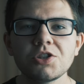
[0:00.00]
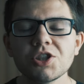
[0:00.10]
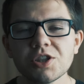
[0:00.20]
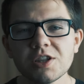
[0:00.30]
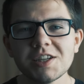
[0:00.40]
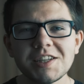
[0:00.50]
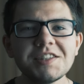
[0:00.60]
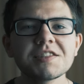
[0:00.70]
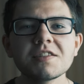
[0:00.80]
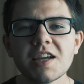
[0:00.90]
Czy
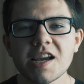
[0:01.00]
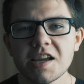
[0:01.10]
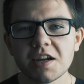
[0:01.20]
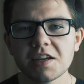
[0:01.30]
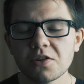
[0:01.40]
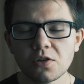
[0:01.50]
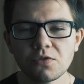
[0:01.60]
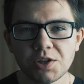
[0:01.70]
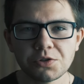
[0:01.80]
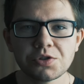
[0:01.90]
istnieje
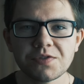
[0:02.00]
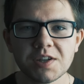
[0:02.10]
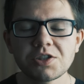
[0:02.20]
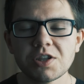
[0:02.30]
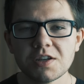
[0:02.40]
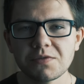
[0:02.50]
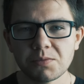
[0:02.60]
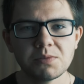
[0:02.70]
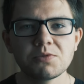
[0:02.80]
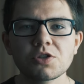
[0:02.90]
jakiekolwiek doświadczenie w
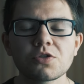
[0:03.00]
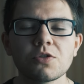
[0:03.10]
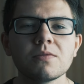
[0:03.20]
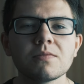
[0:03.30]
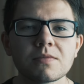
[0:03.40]
moim życiu,